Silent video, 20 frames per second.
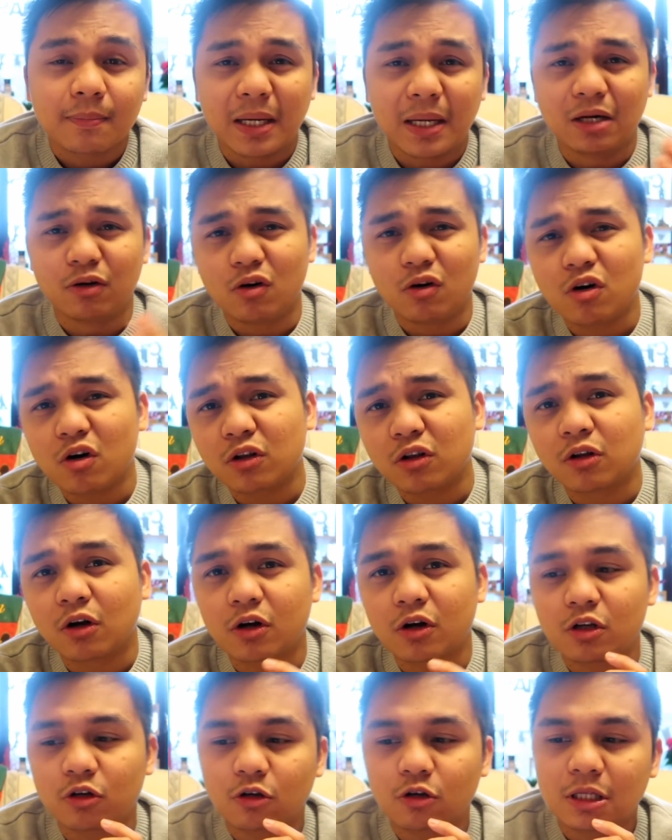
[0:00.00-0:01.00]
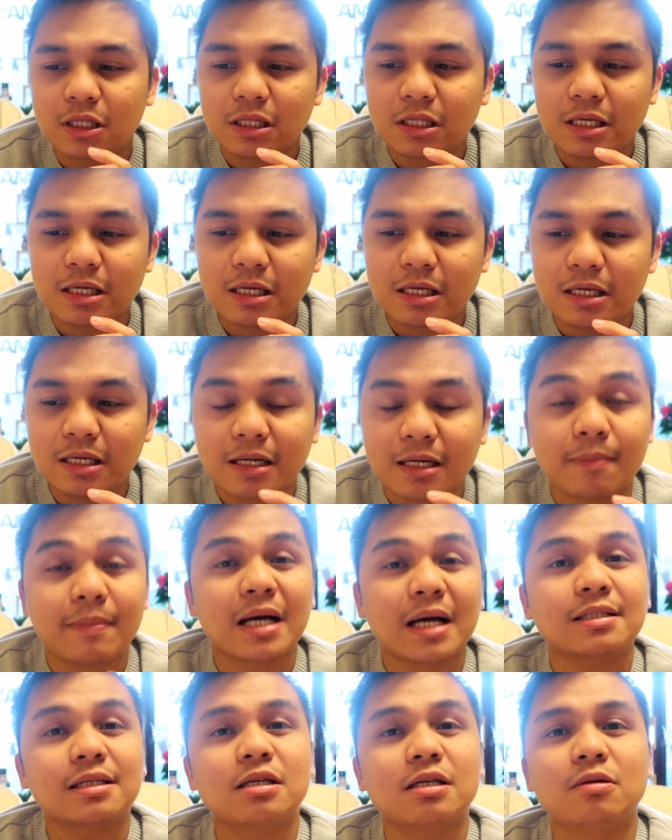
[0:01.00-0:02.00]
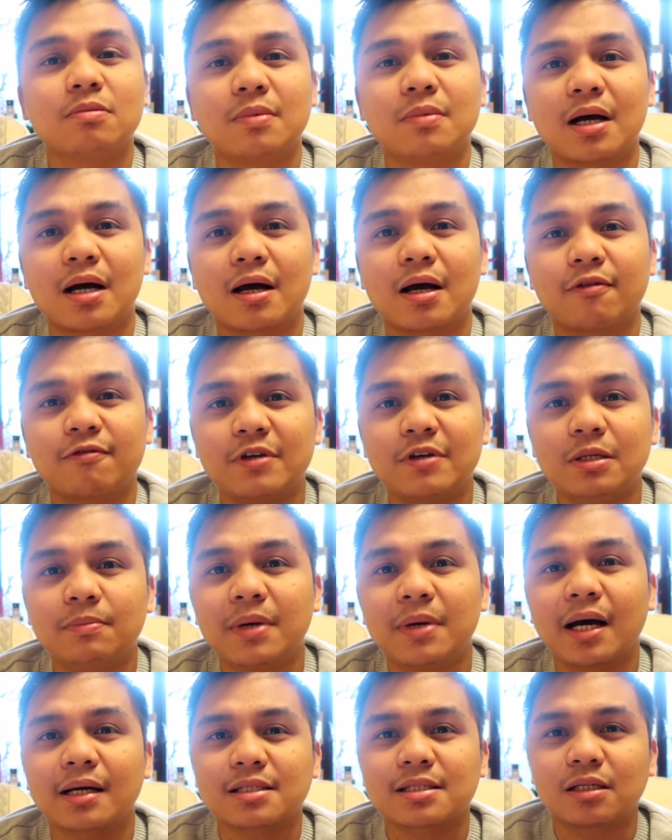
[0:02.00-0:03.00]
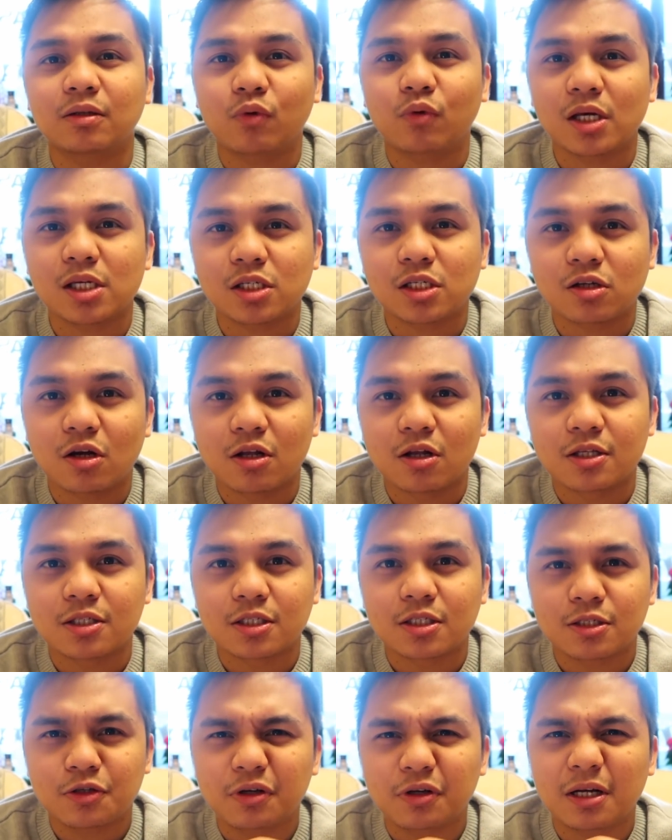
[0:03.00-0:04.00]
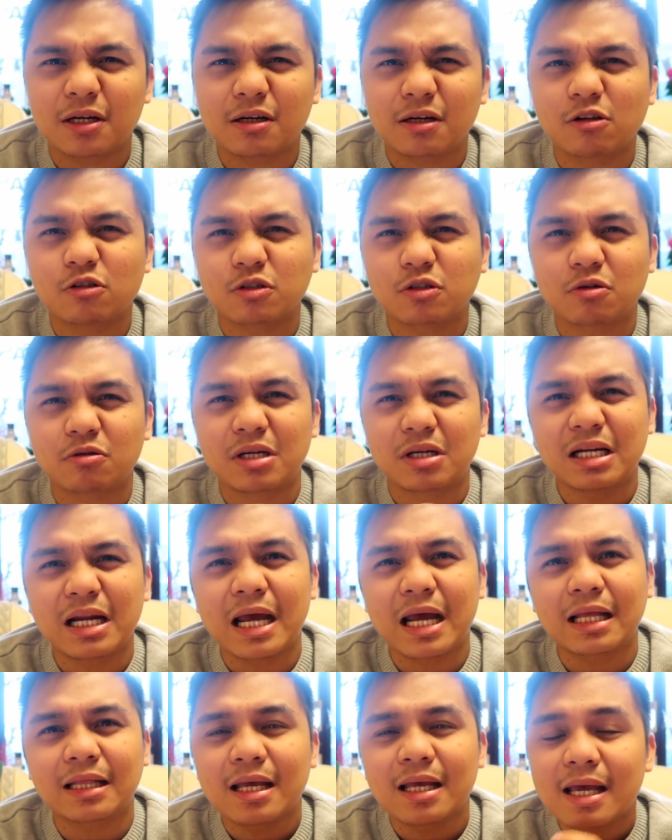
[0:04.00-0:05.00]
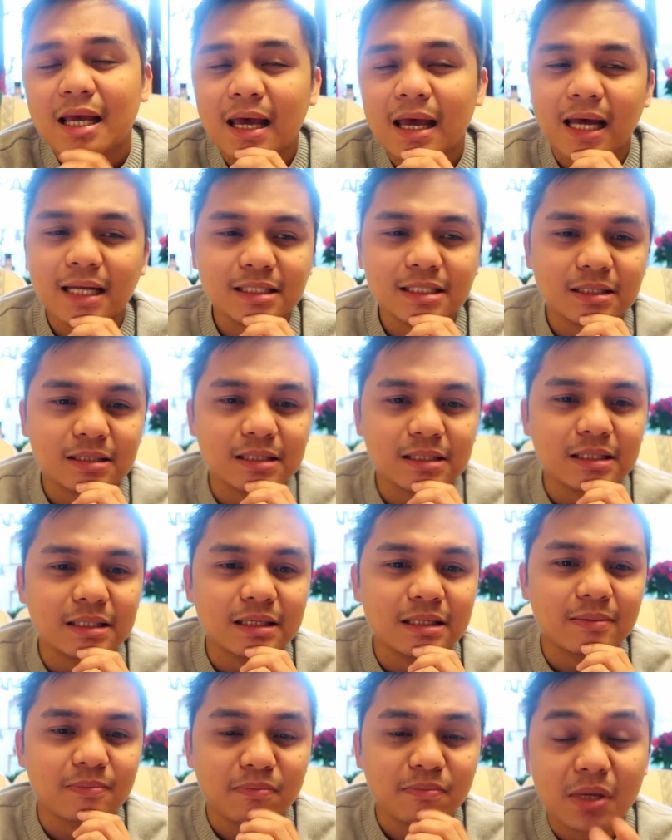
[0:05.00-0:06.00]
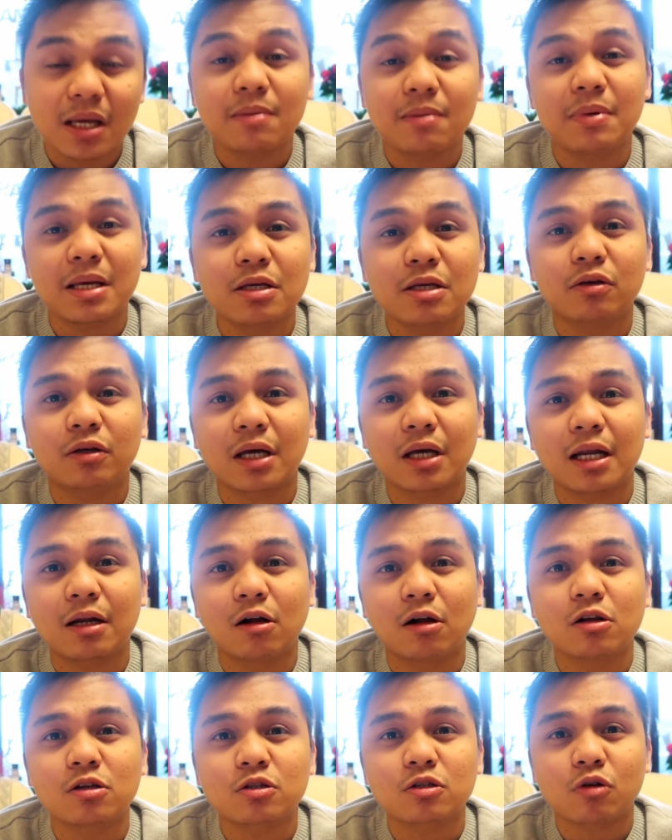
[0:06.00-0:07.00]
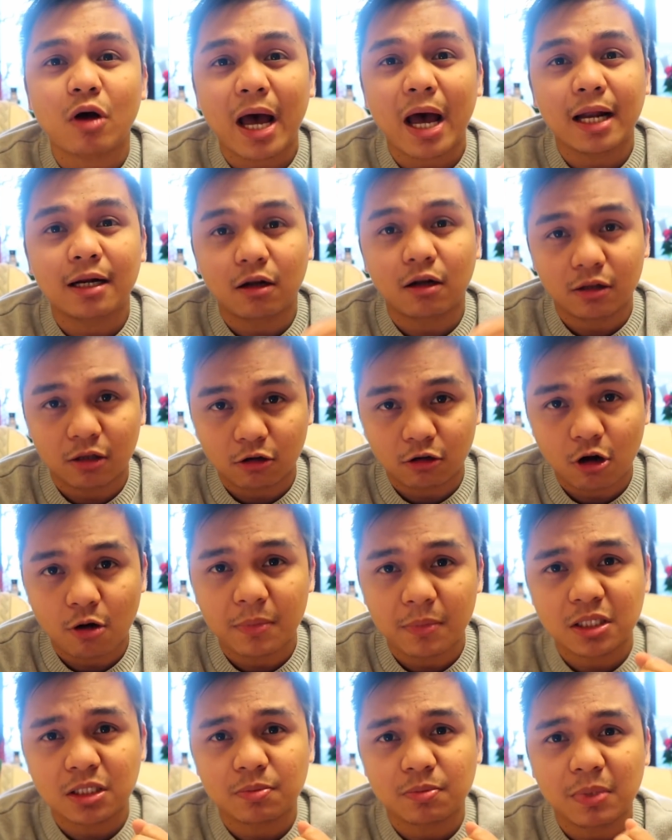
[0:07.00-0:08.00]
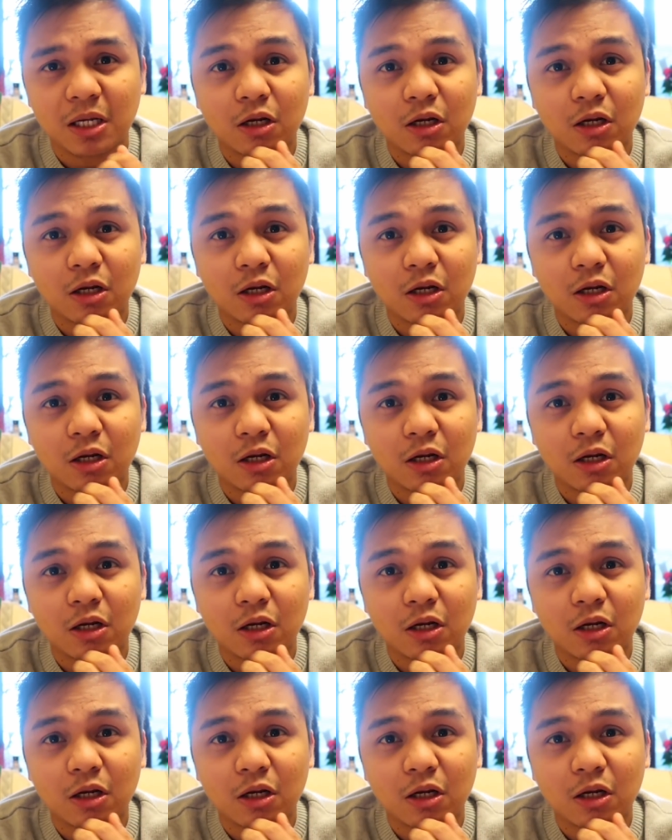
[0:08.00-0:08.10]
panood or yung hindi nabasa yung mga feedbacks and questions, you can also relate and maybe you can also add on the comments